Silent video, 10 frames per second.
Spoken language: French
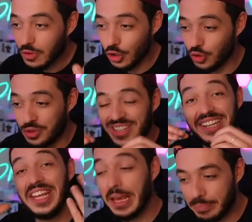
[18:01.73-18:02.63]
ce
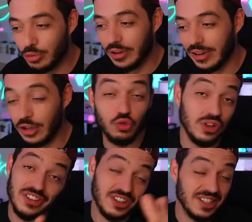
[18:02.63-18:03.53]
design épuré. Hein. Je vous l'ai
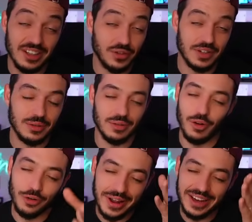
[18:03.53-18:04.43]
déjà dit hein, de toute façon,
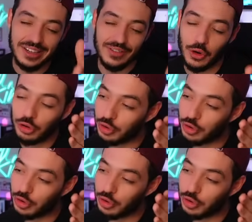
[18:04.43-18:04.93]
on arrive et on